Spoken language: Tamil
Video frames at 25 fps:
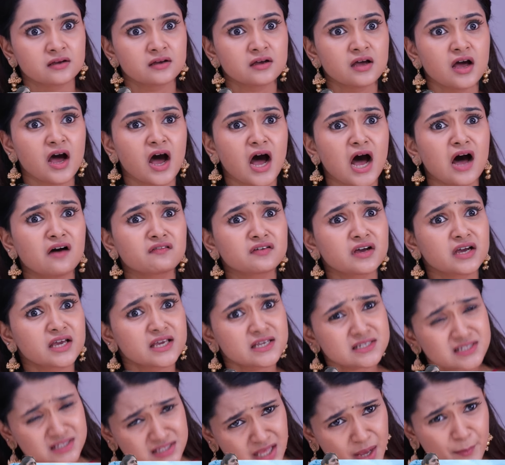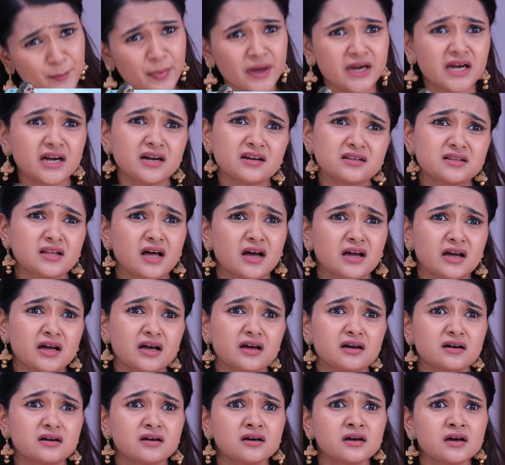பார்த்தேன் அவங்க கிஸ் தான் பண்ணிட்டு
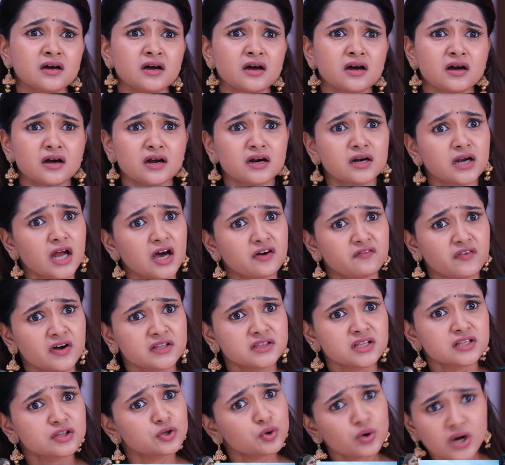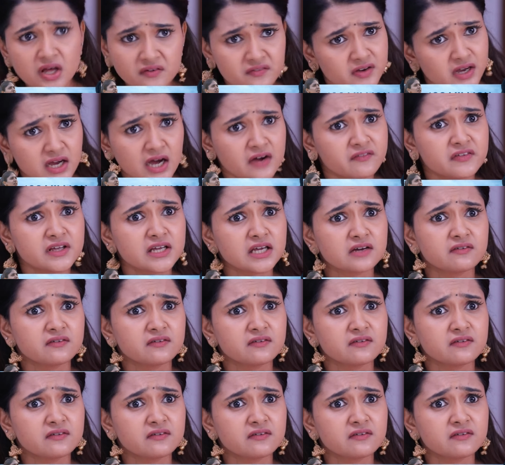இருந்தாங்க நான் வந்ததை கூட அவங்க